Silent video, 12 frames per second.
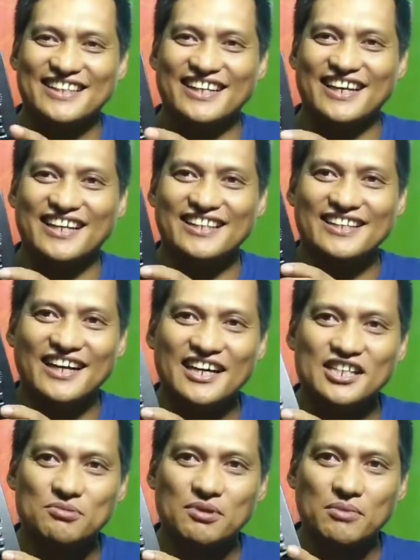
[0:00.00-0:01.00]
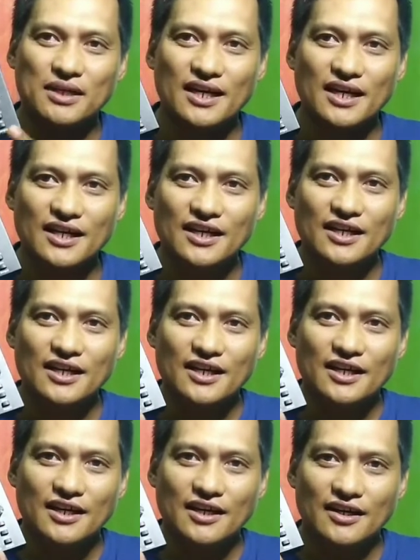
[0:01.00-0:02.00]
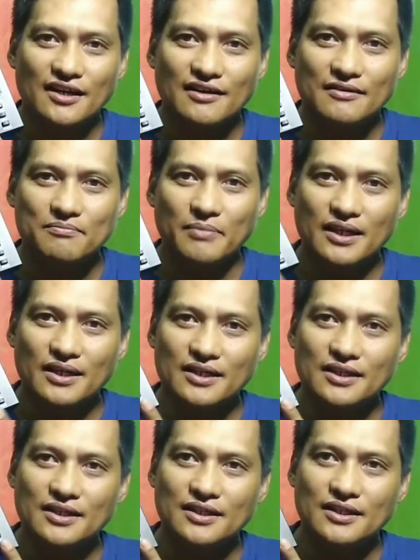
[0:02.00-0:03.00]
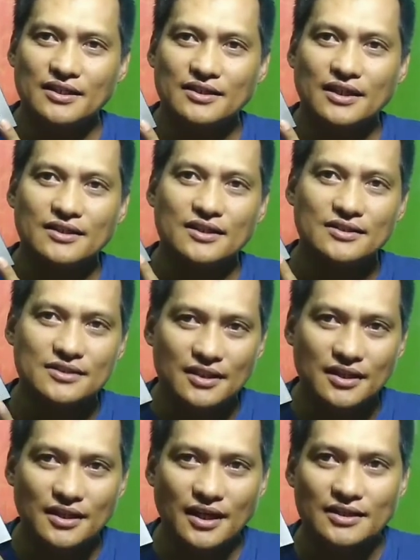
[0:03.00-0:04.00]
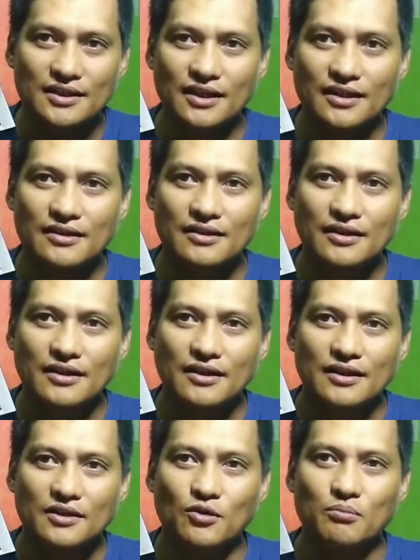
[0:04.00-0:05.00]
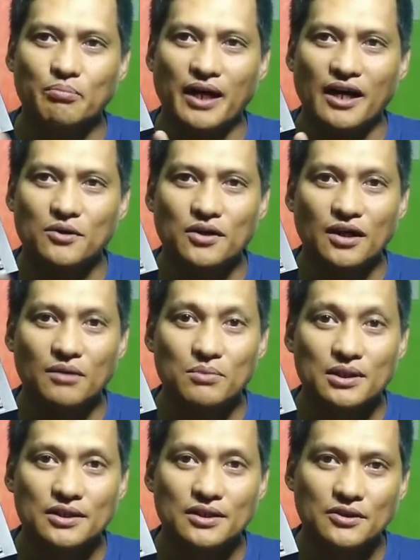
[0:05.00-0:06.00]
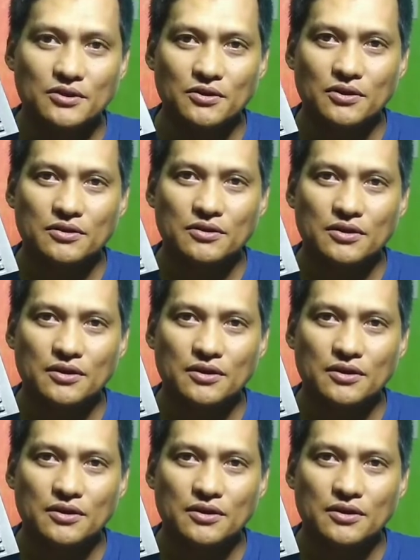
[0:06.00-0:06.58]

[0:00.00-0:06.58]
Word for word: Ayan guys, mamaya, uh, bali tetestingin natin kung paano gamitin ito